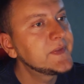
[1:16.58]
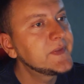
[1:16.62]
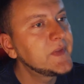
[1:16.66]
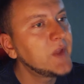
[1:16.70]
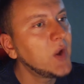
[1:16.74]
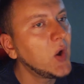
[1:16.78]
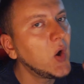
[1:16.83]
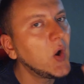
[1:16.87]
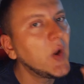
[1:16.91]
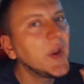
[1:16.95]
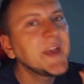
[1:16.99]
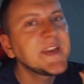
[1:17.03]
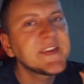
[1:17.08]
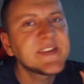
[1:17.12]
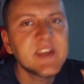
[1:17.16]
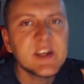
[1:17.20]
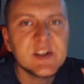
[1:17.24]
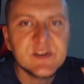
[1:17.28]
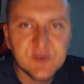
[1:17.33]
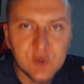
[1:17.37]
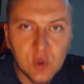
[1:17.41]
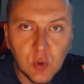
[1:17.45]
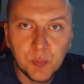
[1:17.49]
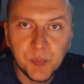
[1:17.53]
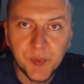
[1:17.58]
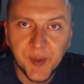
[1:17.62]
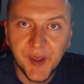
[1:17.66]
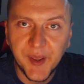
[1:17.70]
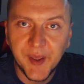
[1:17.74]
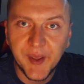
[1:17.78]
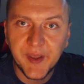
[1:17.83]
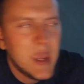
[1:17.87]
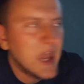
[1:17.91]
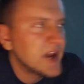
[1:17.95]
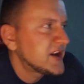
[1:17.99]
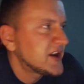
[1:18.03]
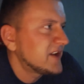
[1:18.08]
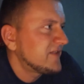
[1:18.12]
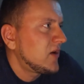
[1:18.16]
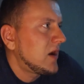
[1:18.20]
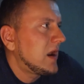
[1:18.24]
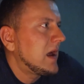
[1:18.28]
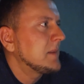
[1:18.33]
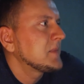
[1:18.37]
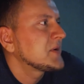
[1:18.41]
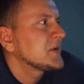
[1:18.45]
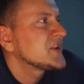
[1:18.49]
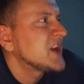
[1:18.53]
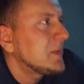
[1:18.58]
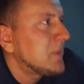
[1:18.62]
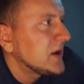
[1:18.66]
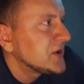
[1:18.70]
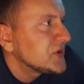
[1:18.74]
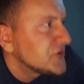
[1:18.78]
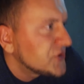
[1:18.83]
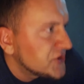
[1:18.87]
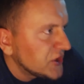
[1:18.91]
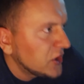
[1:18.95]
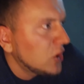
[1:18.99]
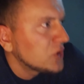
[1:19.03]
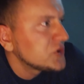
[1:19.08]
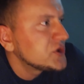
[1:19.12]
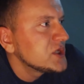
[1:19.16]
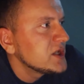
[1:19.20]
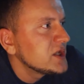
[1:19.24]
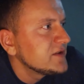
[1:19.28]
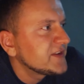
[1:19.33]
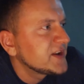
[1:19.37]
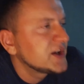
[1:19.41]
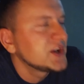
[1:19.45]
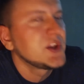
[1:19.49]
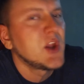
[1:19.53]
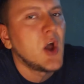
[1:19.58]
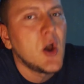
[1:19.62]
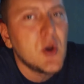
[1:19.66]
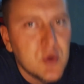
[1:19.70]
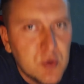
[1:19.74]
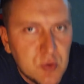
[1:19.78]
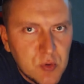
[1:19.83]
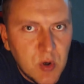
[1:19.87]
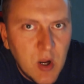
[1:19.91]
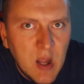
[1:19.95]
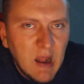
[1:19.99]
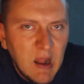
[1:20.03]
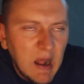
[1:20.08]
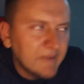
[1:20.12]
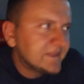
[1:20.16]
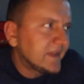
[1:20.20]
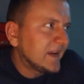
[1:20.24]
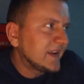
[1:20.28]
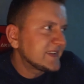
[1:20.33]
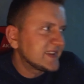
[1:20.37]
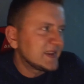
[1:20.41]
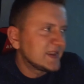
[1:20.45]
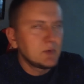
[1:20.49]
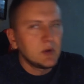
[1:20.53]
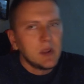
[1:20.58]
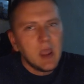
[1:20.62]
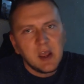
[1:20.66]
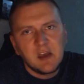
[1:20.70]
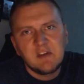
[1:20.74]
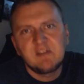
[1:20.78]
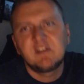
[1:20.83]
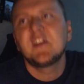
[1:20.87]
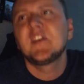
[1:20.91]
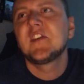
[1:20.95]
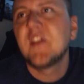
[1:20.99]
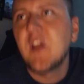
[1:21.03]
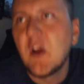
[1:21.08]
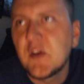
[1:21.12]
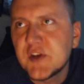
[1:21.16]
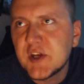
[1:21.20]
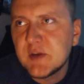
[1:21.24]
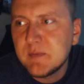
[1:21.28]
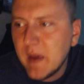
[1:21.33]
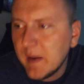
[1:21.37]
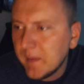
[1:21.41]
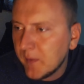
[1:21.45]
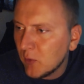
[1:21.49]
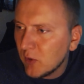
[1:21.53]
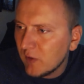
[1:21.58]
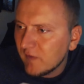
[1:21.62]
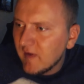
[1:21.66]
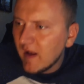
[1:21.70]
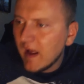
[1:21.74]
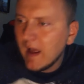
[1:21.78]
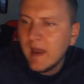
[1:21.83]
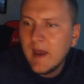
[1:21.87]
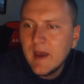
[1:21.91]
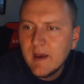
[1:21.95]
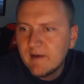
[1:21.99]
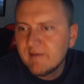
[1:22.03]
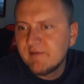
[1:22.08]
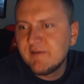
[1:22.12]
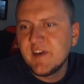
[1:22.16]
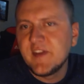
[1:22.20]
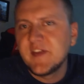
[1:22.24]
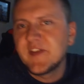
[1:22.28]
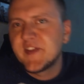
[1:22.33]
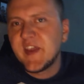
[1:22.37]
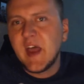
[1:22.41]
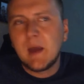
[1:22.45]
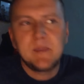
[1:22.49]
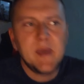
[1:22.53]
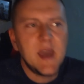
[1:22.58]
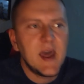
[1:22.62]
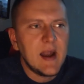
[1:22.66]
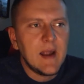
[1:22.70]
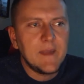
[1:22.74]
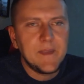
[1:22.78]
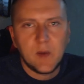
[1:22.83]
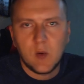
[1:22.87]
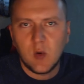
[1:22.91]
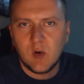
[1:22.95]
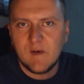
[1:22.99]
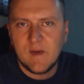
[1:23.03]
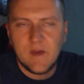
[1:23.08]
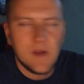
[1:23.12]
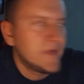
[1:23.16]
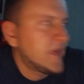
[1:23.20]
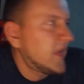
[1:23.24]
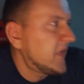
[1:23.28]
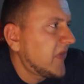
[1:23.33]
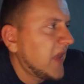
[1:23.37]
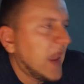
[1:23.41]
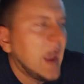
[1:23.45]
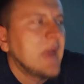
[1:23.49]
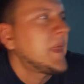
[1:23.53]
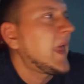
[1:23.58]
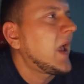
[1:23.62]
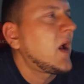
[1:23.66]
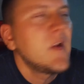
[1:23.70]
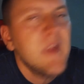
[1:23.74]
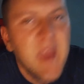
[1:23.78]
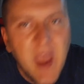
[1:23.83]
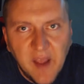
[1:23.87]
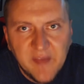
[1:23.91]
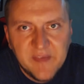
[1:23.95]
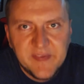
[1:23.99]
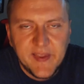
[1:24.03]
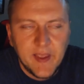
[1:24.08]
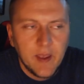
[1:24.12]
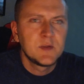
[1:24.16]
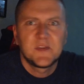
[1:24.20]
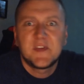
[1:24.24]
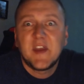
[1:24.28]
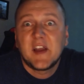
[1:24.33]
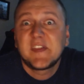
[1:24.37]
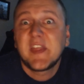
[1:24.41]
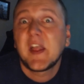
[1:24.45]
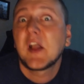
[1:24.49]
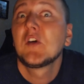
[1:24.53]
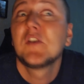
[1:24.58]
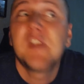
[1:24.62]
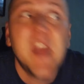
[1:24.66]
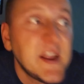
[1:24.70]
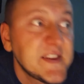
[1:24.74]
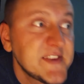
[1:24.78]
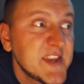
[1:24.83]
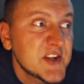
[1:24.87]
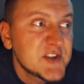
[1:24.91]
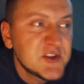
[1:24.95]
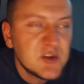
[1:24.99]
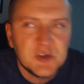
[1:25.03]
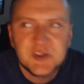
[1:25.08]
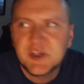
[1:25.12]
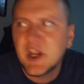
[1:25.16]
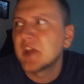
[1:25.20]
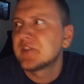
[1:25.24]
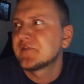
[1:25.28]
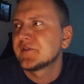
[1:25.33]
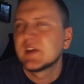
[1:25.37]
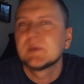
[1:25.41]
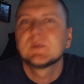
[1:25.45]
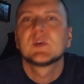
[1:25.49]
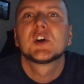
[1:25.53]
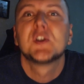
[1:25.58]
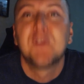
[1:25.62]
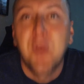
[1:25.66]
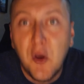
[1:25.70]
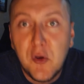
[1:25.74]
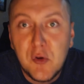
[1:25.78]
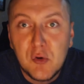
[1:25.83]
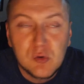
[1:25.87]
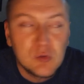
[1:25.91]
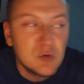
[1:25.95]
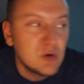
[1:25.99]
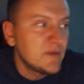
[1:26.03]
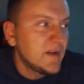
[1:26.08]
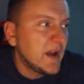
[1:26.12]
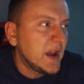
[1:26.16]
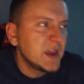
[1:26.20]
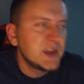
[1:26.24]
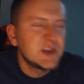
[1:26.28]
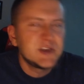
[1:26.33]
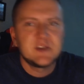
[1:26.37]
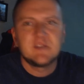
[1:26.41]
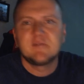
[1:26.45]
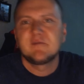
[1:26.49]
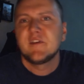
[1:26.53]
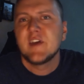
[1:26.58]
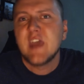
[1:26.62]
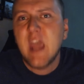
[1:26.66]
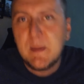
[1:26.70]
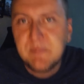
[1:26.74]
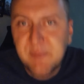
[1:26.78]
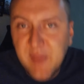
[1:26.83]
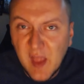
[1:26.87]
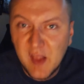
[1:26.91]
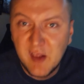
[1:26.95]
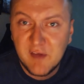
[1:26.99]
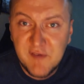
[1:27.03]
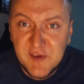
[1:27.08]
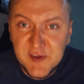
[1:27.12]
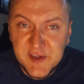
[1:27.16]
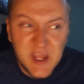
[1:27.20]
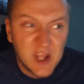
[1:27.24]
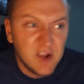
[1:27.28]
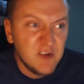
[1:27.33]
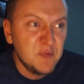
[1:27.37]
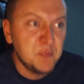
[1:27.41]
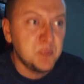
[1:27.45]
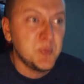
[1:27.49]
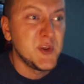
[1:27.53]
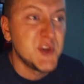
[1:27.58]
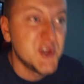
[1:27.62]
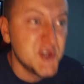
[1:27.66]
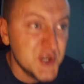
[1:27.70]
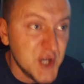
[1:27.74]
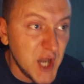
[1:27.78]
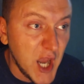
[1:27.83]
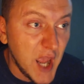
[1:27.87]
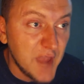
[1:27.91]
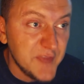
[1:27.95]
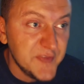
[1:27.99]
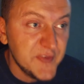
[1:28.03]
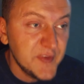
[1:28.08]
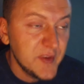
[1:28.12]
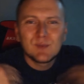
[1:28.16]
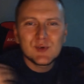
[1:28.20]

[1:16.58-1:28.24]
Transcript: To jesteś w dupie. Ja się wolałem grzebać 3 godziny w gnoju, a teraz sam mogę gwizdnąć i mnie kurwa wind zabiera, kurwa. No to, to ja tego nie chcę. No jak tego nie chcesz, to sieć w tym gnoju, kurwa, i cię wyjeb ten gwizdek w piździe.